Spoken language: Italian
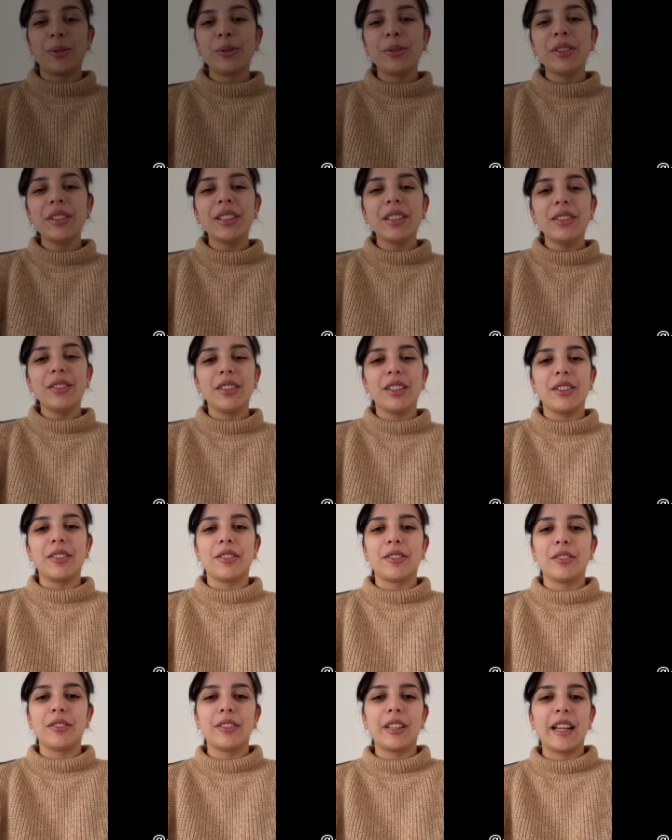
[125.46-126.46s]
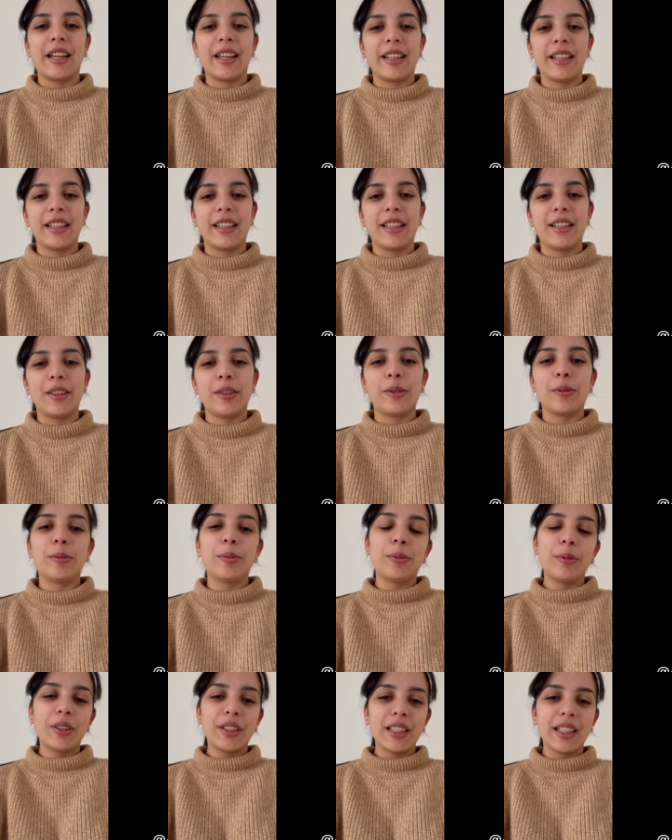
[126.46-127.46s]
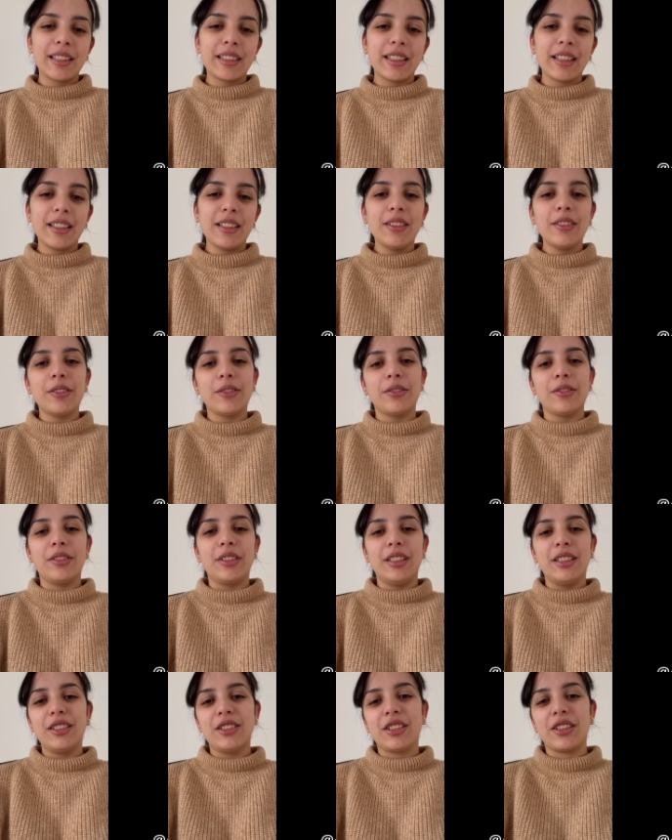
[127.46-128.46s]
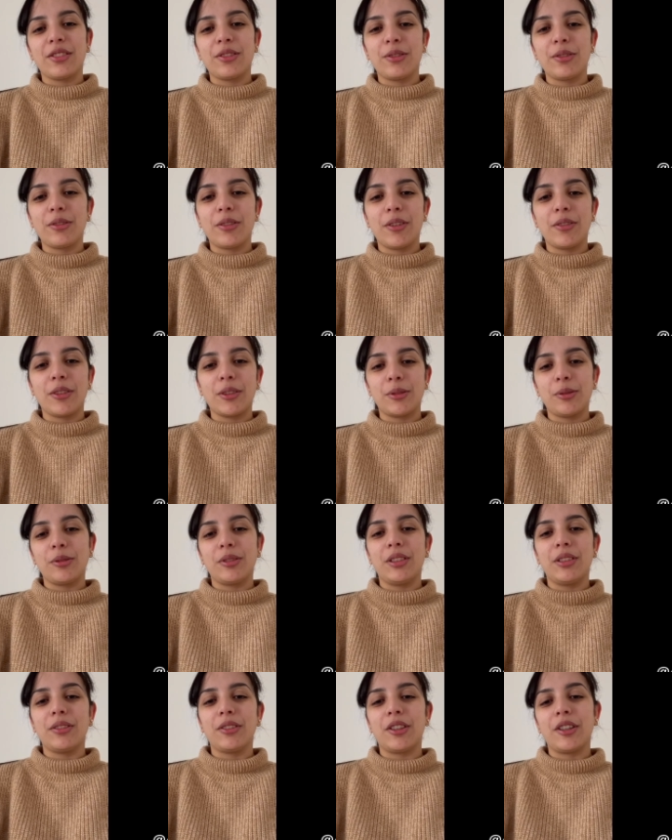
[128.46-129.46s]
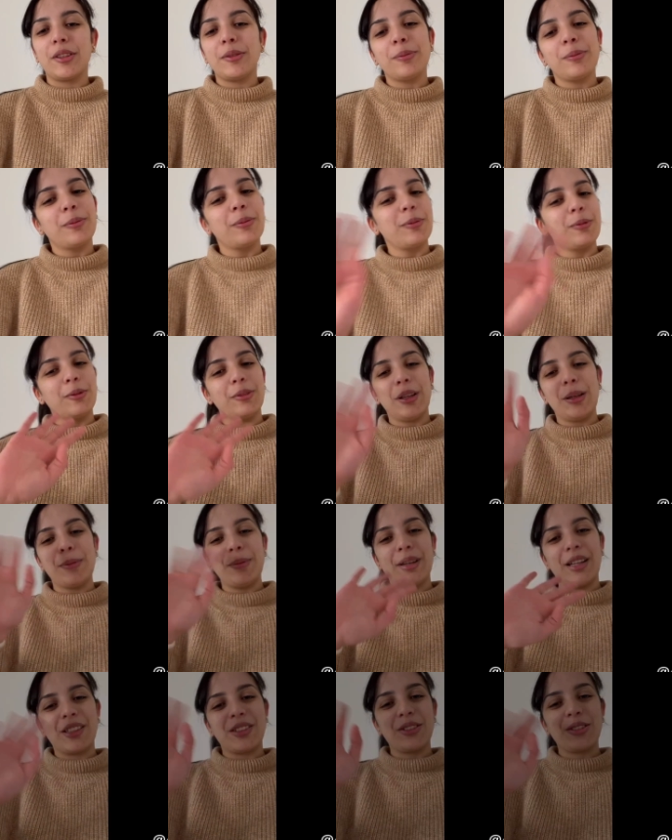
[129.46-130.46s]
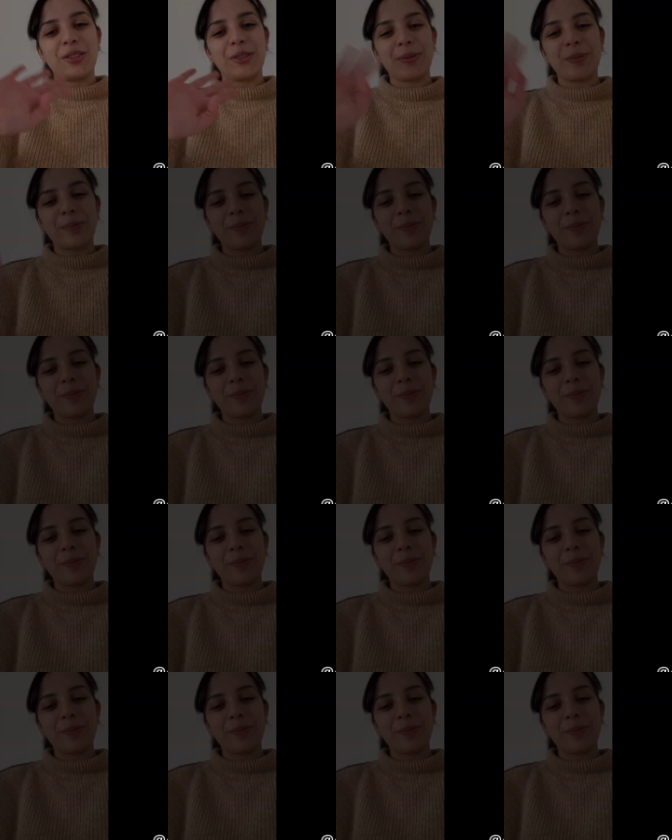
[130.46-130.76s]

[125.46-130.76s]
tutti, volevo augurare un buon Natale e un felice anno nuovo a tutti voi. Un abbraccio.